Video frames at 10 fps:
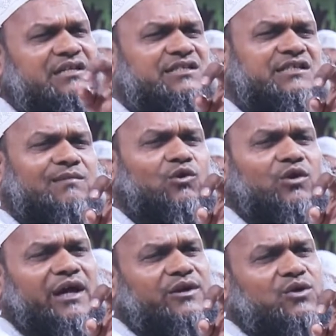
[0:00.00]
সেটা
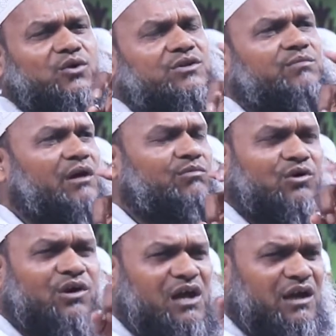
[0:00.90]
মূল্যায়ন করতে পারবো
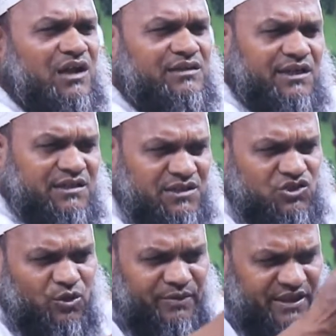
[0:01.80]
রাতে একটা
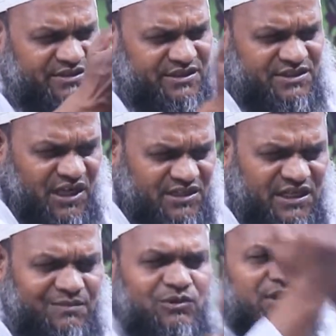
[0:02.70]
সময় আছে যা
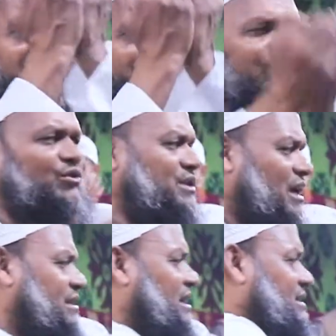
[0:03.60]
চাইবো তাই পাবো
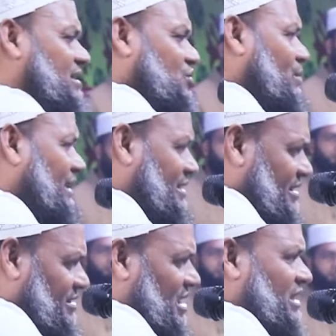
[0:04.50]
রাতে একটা সময় আছে
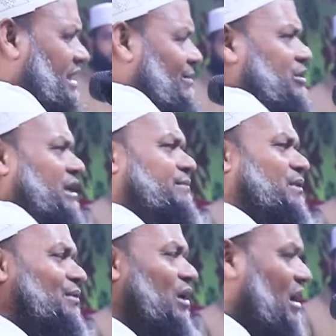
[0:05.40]
যা চাইবো তাই
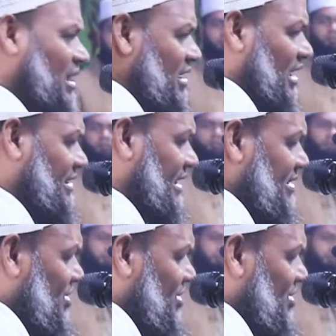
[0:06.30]
পাবো রাতে একটা